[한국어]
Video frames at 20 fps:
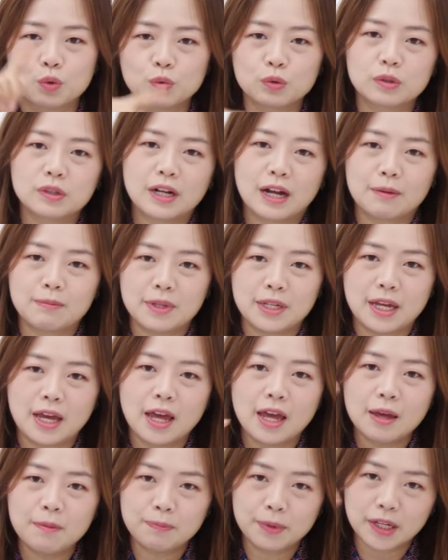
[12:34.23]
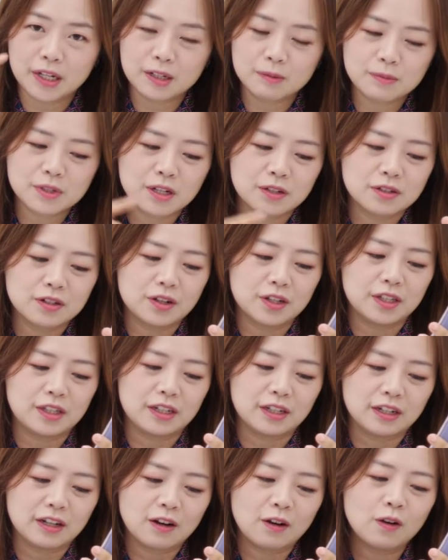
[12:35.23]
동그라미에 빗금 쳐져
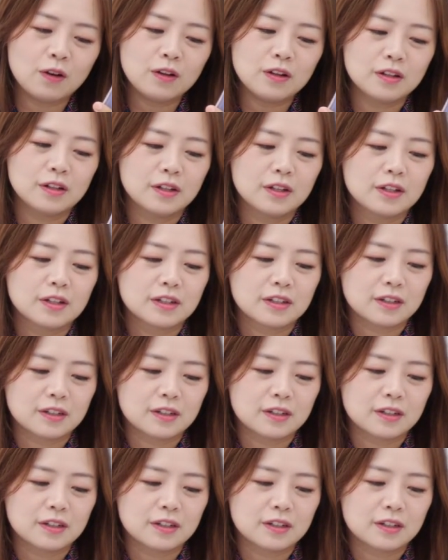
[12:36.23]
있는 거.